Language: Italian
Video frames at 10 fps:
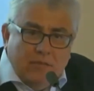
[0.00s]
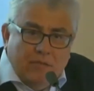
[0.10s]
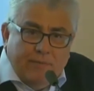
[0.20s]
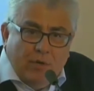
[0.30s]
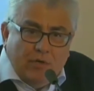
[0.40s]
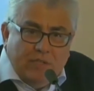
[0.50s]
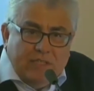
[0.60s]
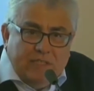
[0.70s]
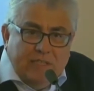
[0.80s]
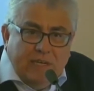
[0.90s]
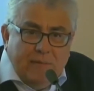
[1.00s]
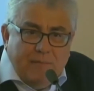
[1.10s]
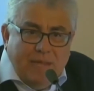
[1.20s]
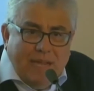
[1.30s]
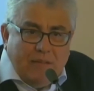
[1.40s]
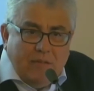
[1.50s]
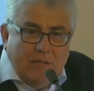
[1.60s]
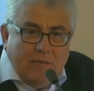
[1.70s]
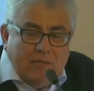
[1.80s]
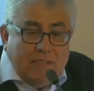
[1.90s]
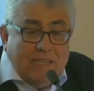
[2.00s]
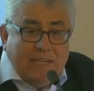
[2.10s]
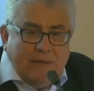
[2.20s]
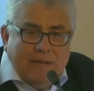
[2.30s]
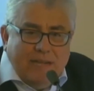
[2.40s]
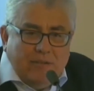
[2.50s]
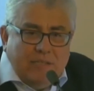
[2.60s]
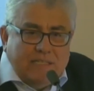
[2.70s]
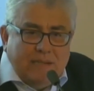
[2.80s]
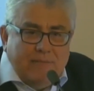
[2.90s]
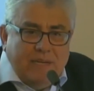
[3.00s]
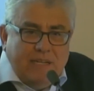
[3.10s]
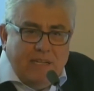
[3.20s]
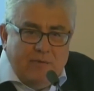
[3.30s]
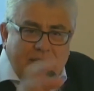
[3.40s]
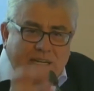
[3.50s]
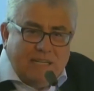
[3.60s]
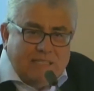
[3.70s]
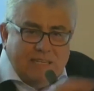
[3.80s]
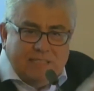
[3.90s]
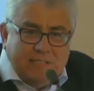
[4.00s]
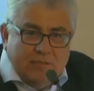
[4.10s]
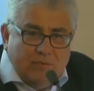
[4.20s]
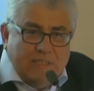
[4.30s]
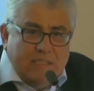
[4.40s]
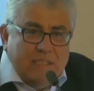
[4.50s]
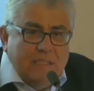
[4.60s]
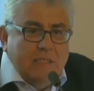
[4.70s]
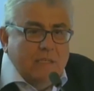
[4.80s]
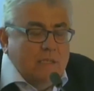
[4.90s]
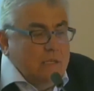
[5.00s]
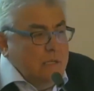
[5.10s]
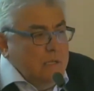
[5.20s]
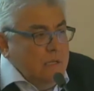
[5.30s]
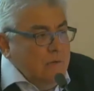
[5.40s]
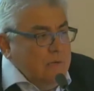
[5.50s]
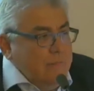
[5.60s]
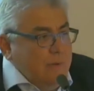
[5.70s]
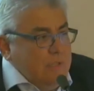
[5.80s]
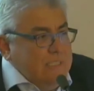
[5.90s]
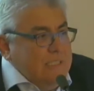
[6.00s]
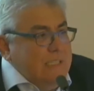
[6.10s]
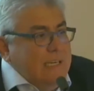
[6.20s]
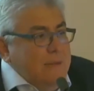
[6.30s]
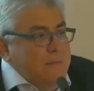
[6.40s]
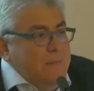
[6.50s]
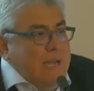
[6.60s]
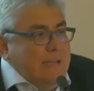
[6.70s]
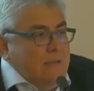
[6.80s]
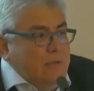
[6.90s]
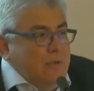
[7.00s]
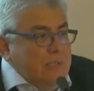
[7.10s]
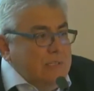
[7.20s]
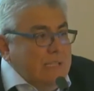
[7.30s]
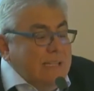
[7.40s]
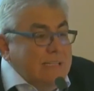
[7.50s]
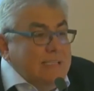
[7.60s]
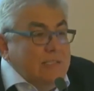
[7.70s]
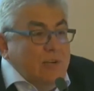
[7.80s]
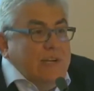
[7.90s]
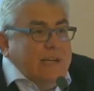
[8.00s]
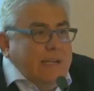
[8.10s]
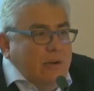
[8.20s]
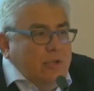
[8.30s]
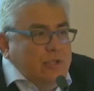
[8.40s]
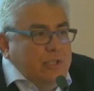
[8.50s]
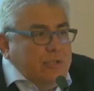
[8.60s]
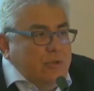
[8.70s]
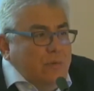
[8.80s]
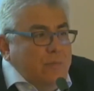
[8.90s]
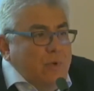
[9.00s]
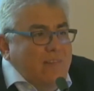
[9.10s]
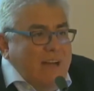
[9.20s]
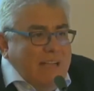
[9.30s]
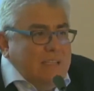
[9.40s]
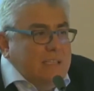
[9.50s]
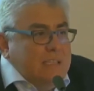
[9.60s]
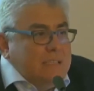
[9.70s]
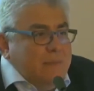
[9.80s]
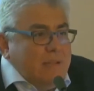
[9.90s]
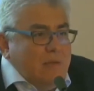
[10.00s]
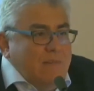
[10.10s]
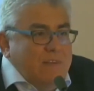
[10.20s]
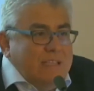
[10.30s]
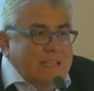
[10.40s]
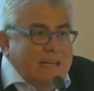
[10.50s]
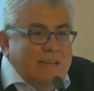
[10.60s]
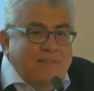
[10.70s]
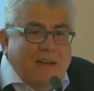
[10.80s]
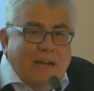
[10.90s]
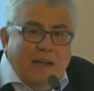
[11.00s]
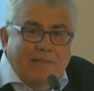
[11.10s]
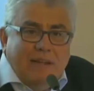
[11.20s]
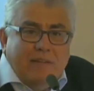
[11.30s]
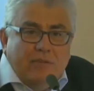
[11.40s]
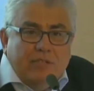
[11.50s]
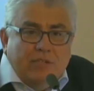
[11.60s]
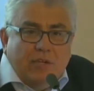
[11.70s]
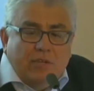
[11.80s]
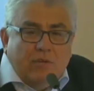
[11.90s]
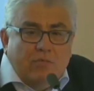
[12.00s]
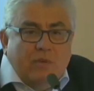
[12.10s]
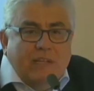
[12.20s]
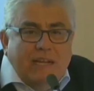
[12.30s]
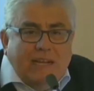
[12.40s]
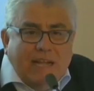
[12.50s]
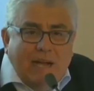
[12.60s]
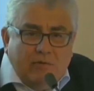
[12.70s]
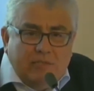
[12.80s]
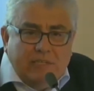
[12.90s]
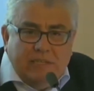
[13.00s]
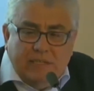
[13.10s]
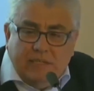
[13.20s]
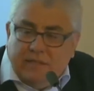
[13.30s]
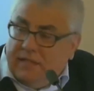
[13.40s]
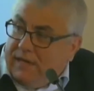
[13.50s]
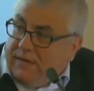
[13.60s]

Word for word: l'ipotesi di reimpianto, della, sai, il trapianto dà sempre l'idea di una traslazione, un'ipotesi di reimpianto in tante zone che oggi sono più avanti rispetto a vent'anni fa, avendo risolto alcune delle cause della